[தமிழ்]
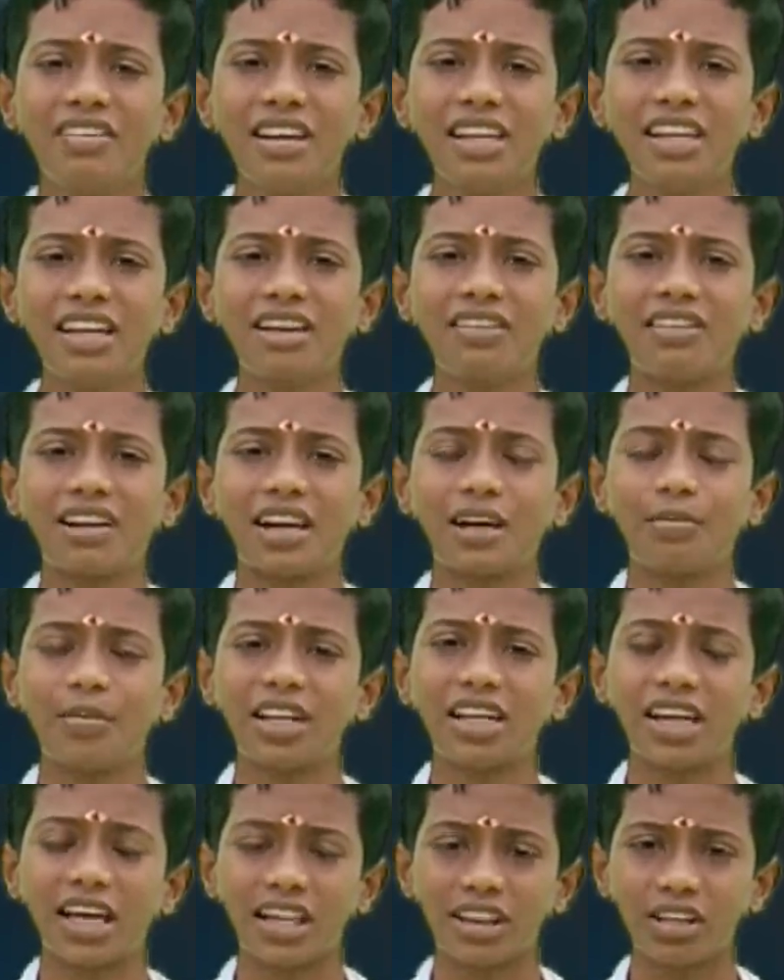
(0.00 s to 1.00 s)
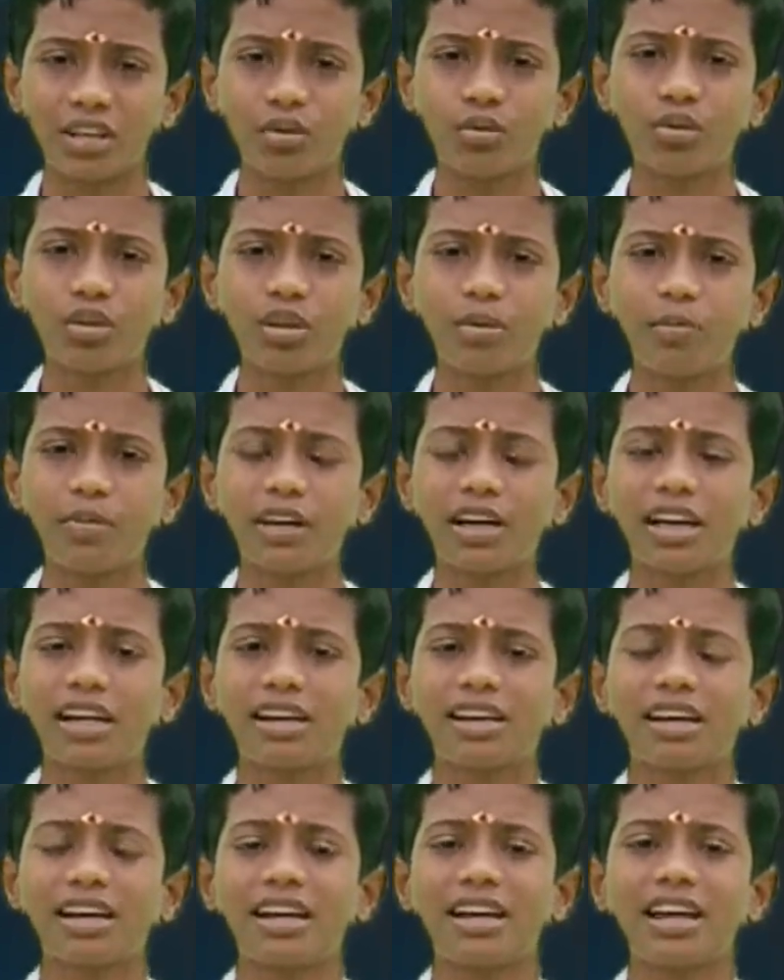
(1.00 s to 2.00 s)
வெளியே வர மாதிரி அந்த
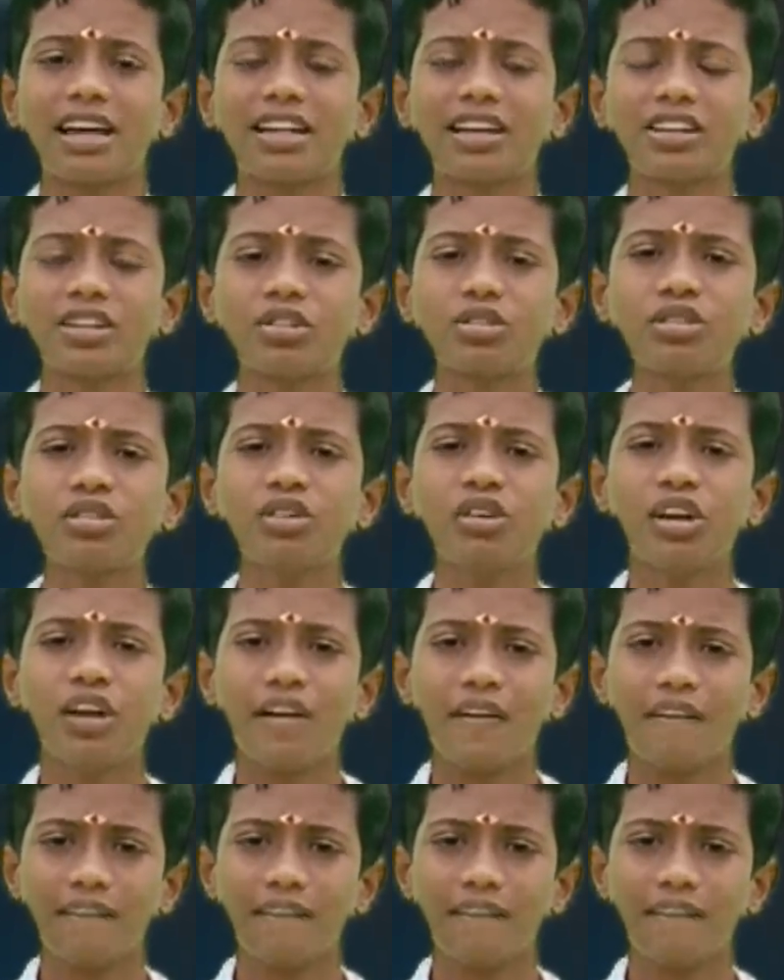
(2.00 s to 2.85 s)
உறுப்புங்களுக்கு எல்லாத்துக்கும்